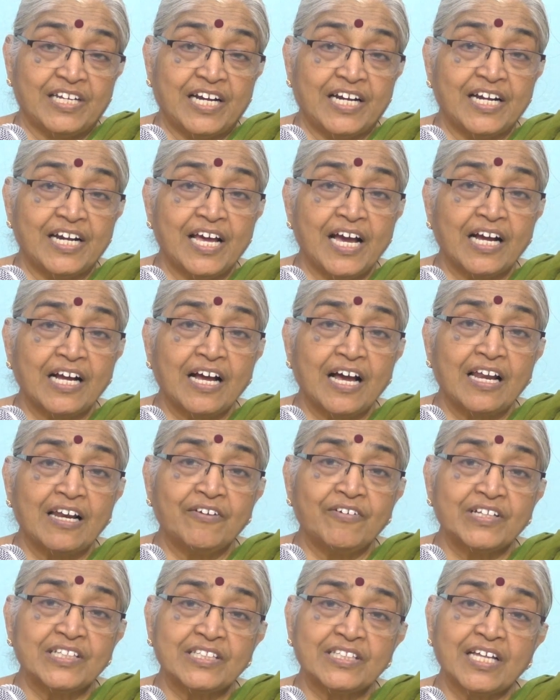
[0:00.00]

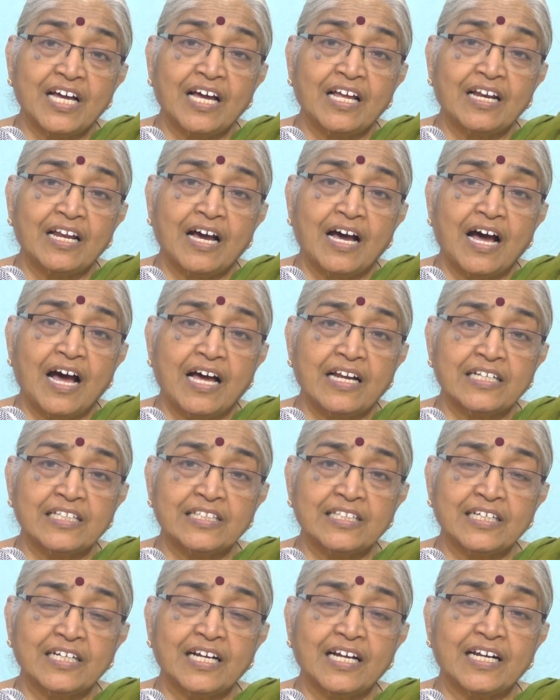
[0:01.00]
ఎండాకాలం అంతా అలా
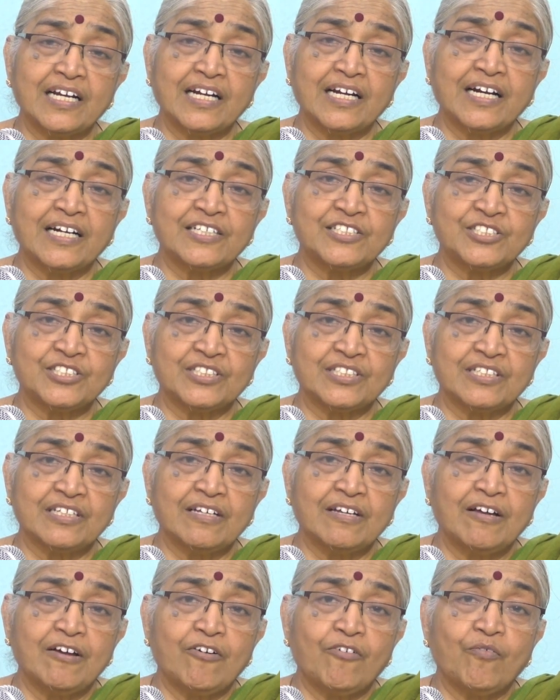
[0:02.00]
ఆనందంగానే గడిచింది
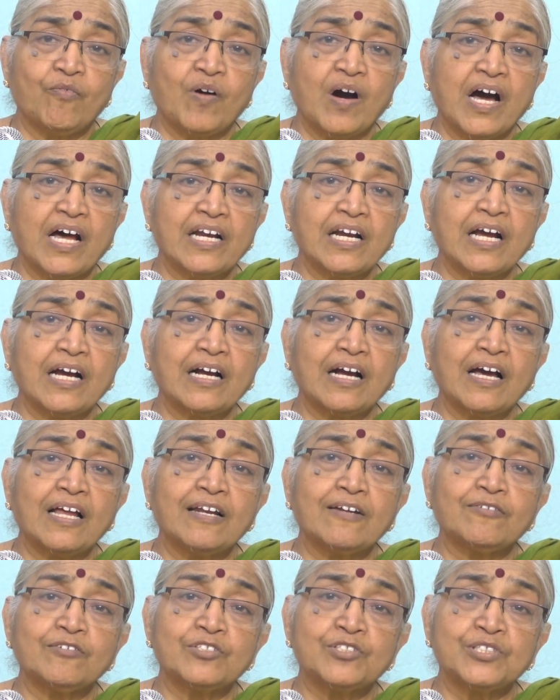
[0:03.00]

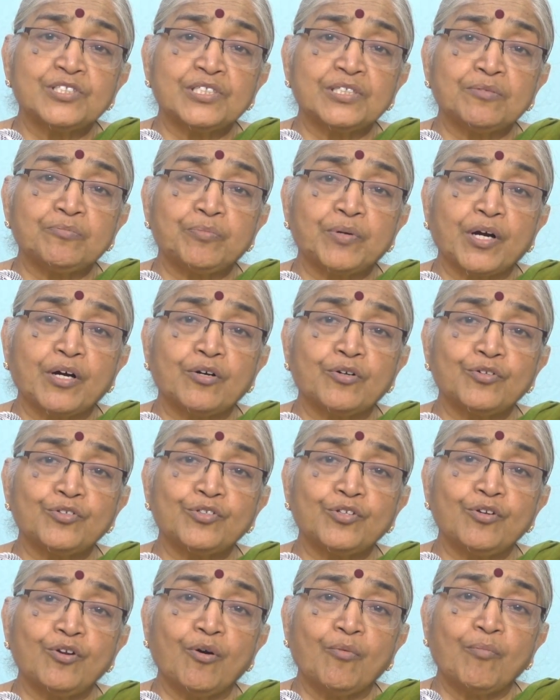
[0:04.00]
వానాకాలం వచ్చి
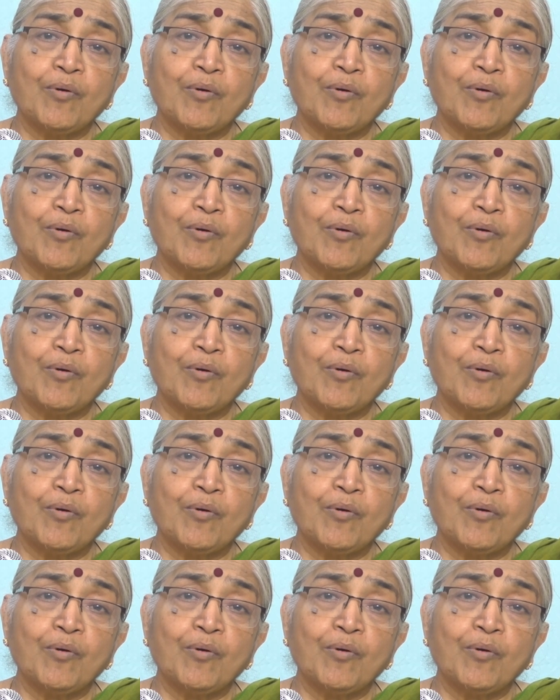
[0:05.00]
ప్రకృతిలో